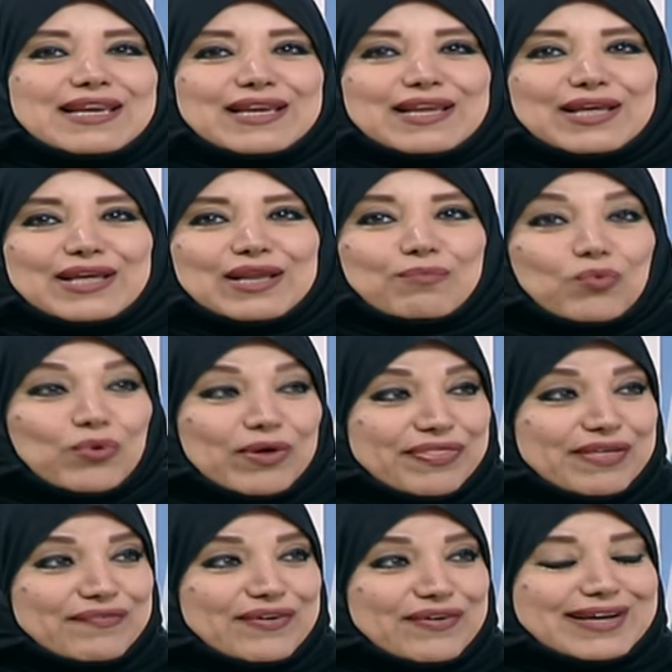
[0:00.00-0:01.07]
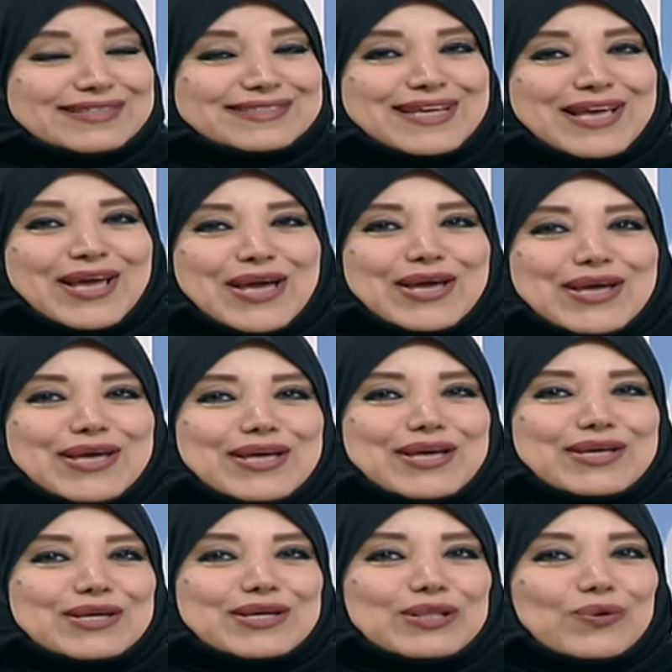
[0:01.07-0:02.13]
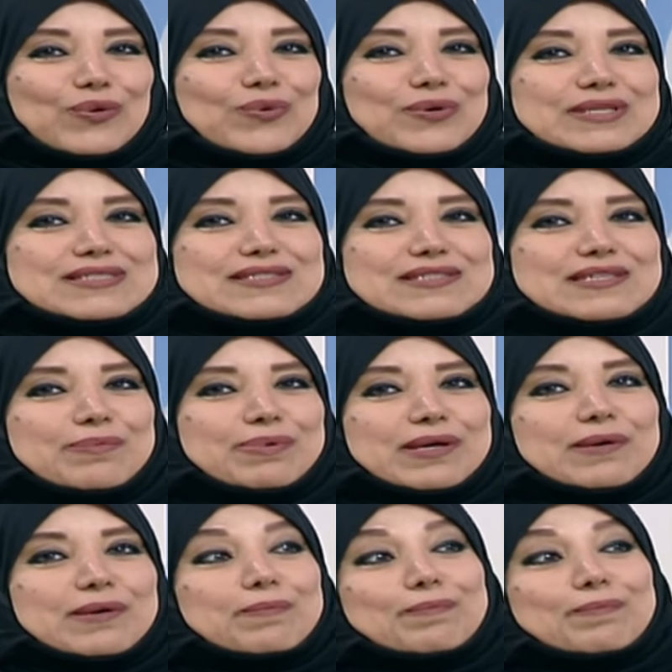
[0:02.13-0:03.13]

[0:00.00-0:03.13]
الموظفات آه، يطلعون الصبح